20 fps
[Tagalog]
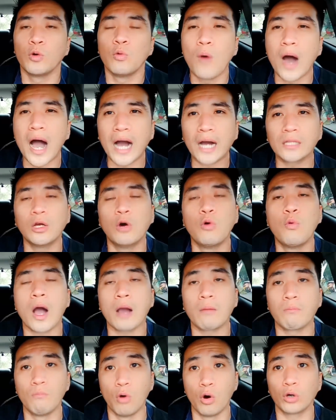Huwag na
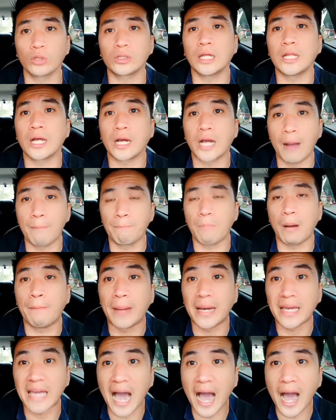huwag mo talagang
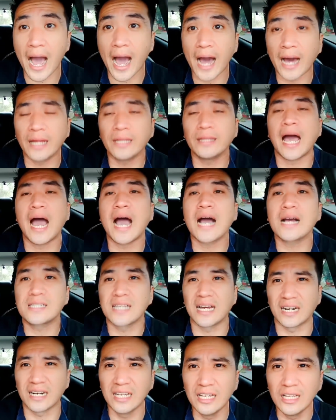pabayaan ang
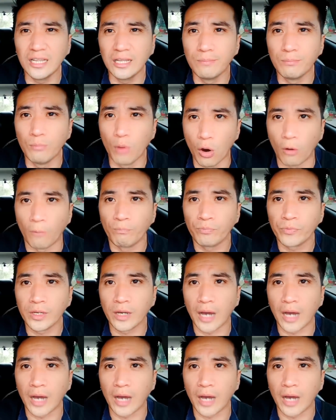sarili mo.